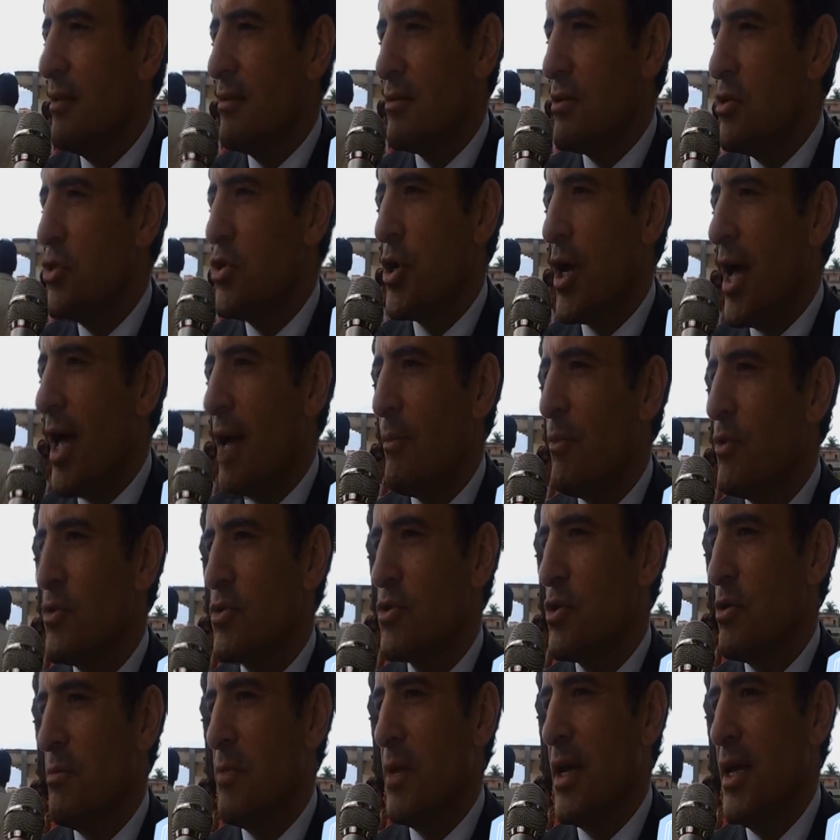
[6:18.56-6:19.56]
diciamo,
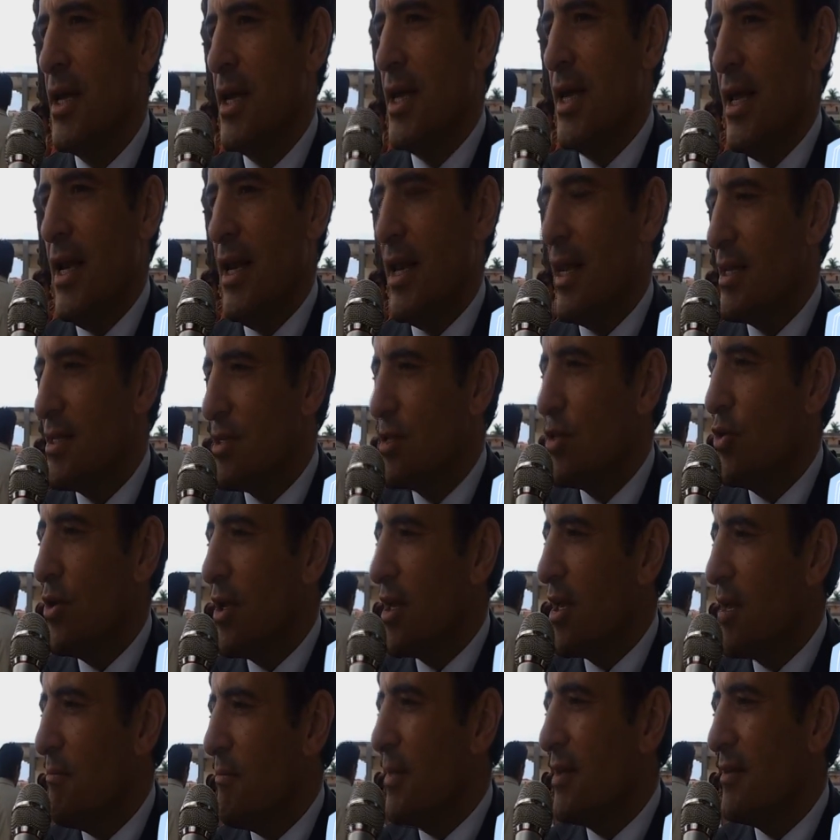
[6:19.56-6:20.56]
insomma,
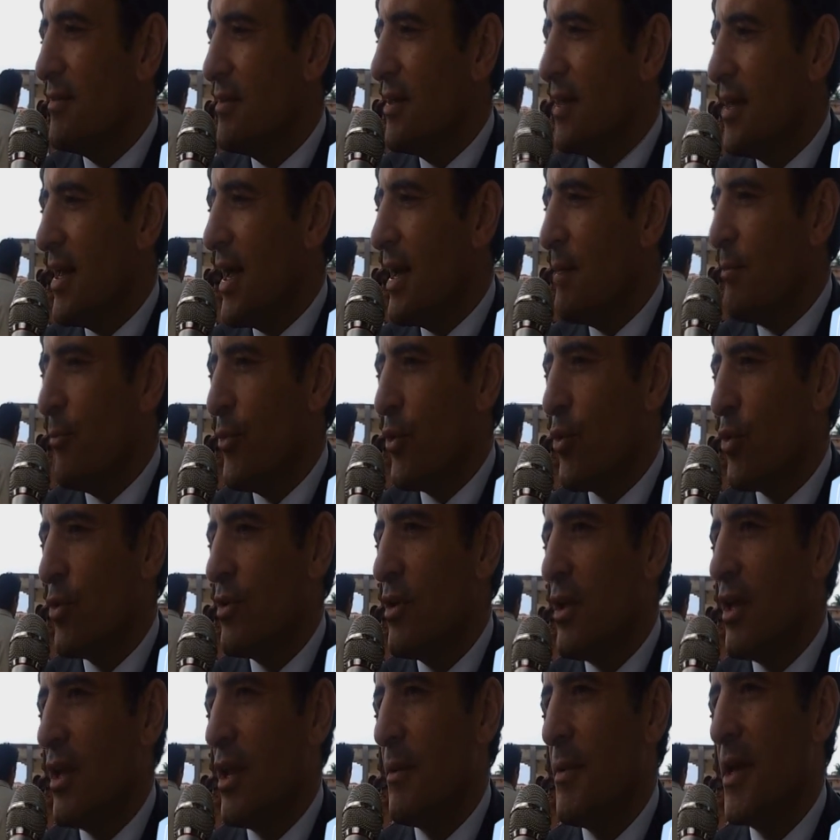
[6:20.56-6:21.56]
l'azione che metti in campo
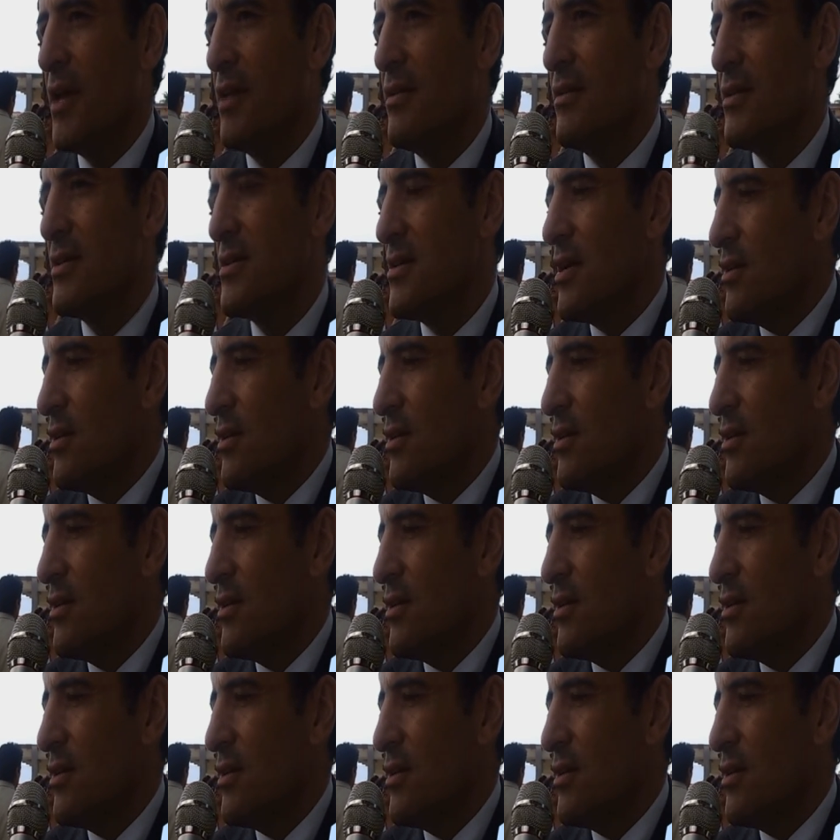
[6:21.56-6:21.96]
quotidianamente.